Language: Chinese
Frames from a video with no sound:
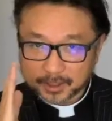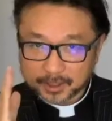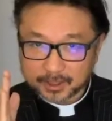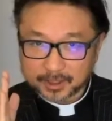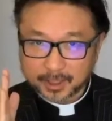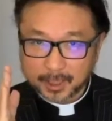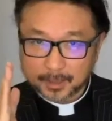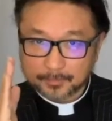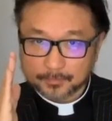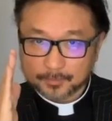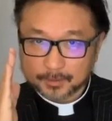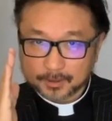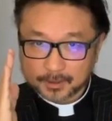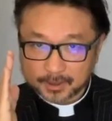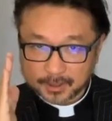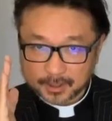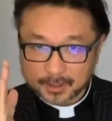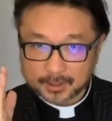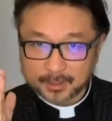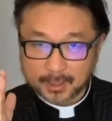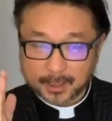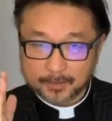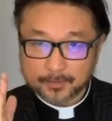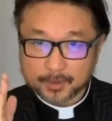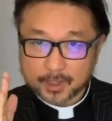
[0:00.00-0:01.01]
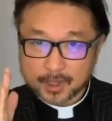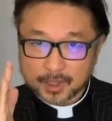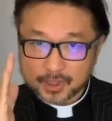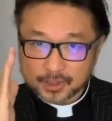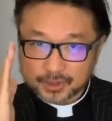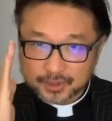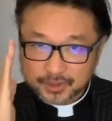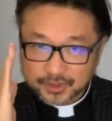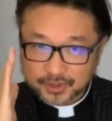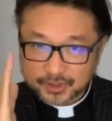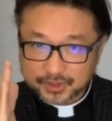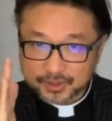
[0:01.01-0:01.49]
一点，第一点
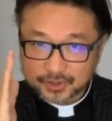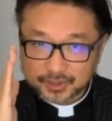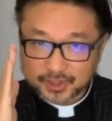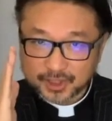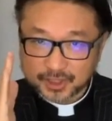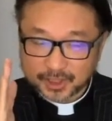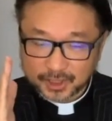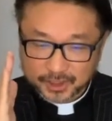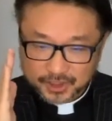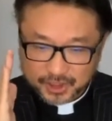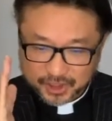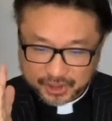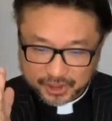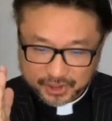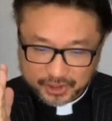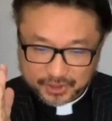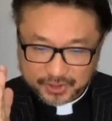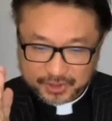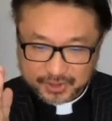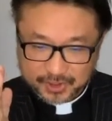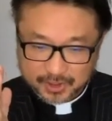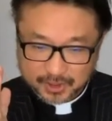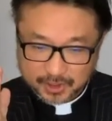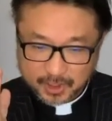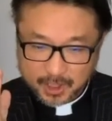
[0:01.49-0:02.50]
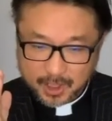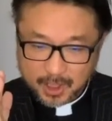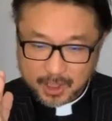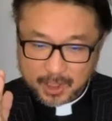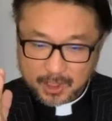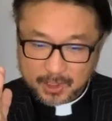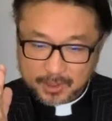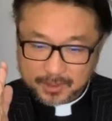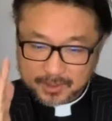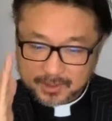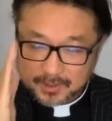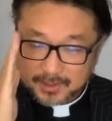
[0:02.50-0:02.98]
事件的起始。
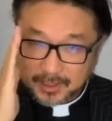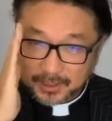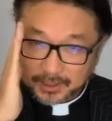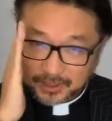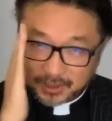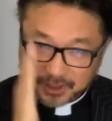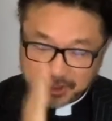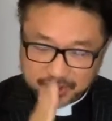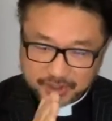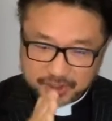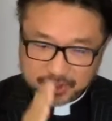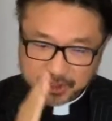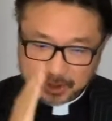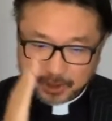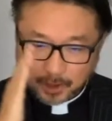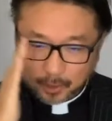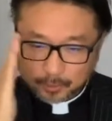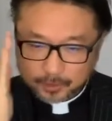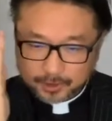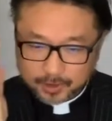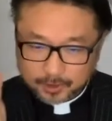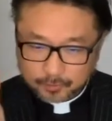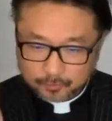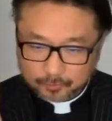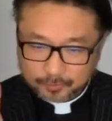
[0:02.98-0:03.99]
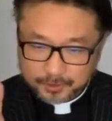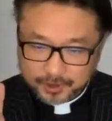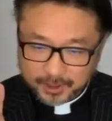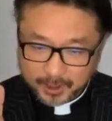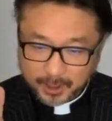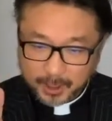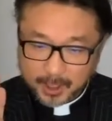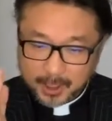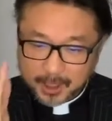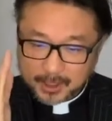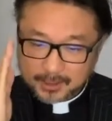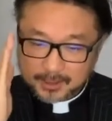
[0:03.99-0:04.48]
是在第一节到第五
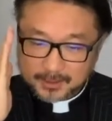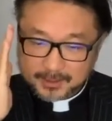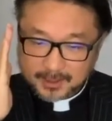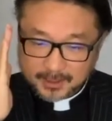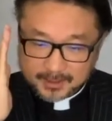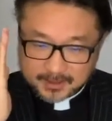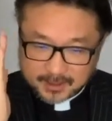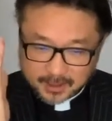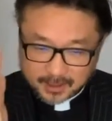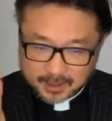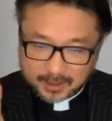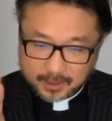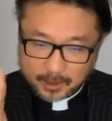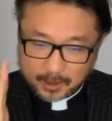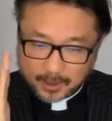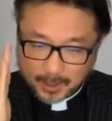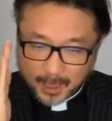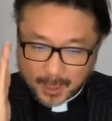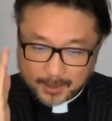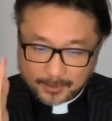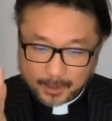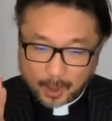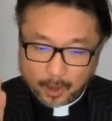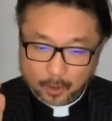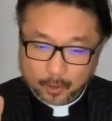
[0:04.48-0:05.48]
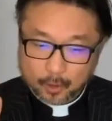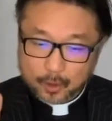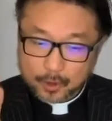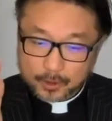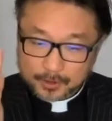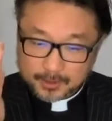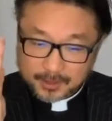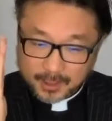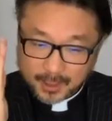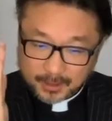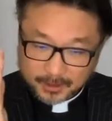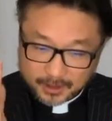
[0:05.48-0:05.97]
节，你在这里看
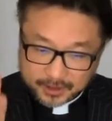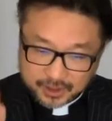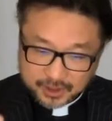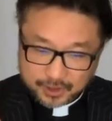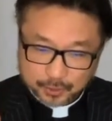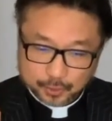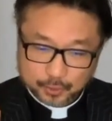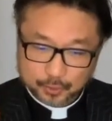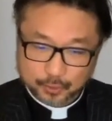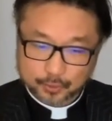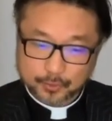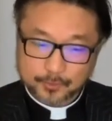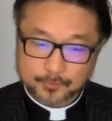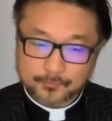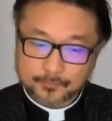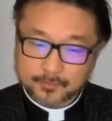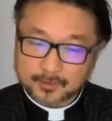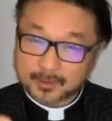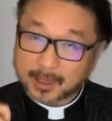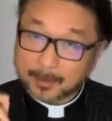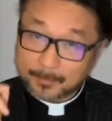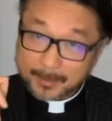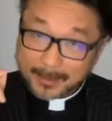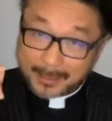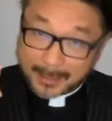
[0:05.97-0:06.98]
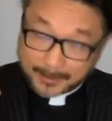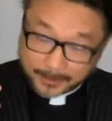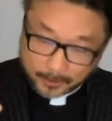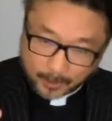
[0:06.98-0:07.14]
到这样的继续。他们来到